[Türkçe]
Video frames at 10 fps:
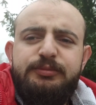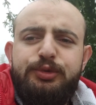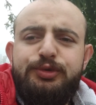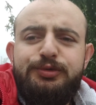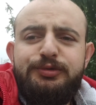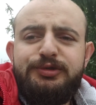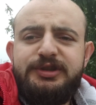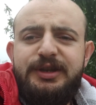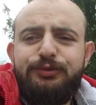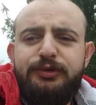Bugün
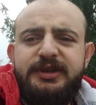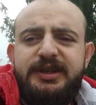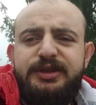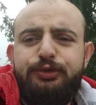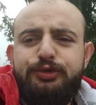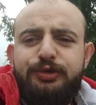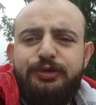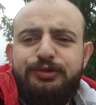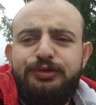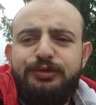Trabzon'da yine
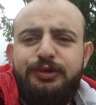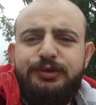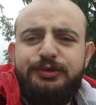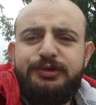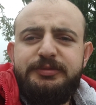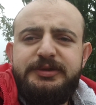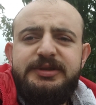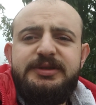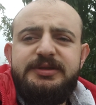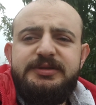3-4 gündür olduğu gibi
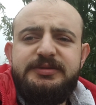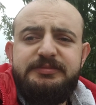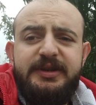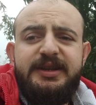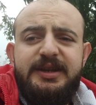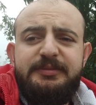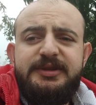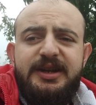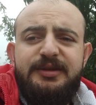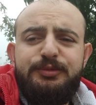bayağı bir
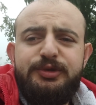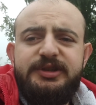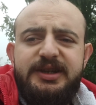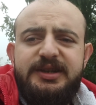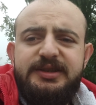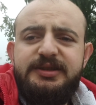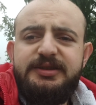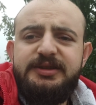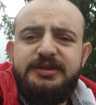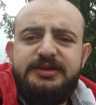yağmur yağ.
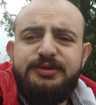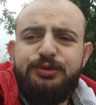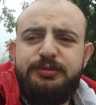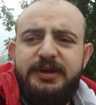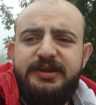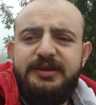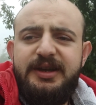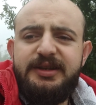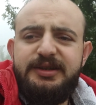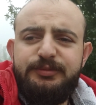Duman
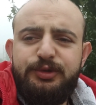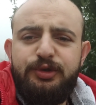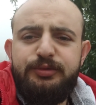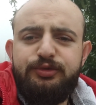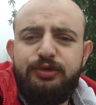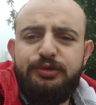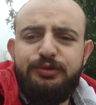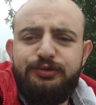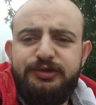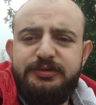arkamda görmüş
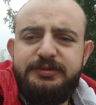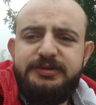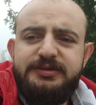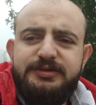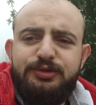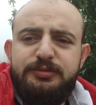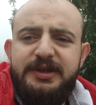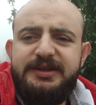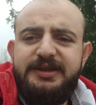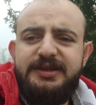olduğunuz gibi.
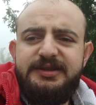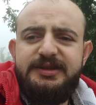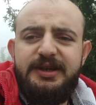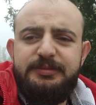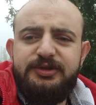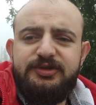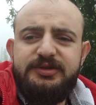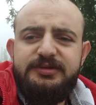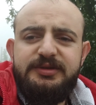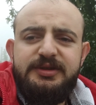Duman geldi
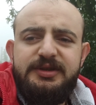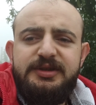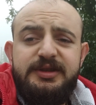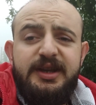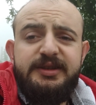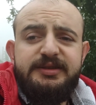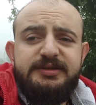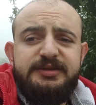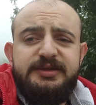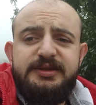yapıştı. Yani
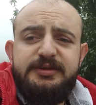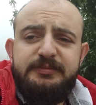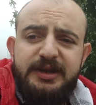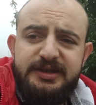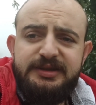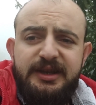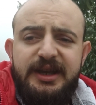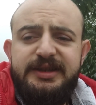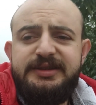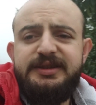e, Mart
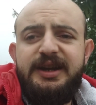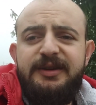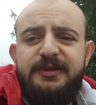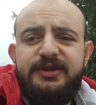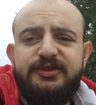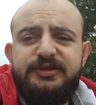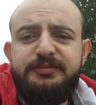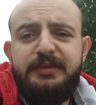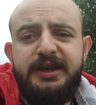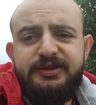ayının havasını
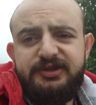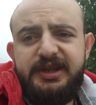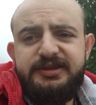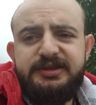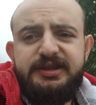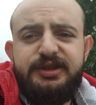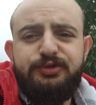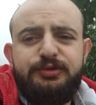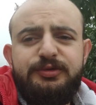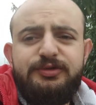Mayıs ayında
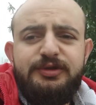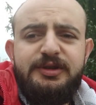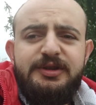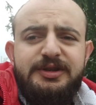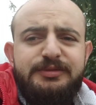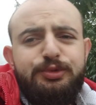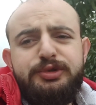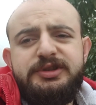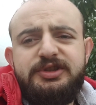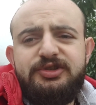yaşıyoruz.
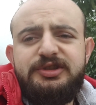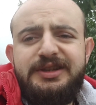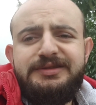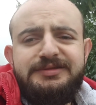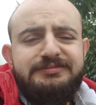Bu gidişle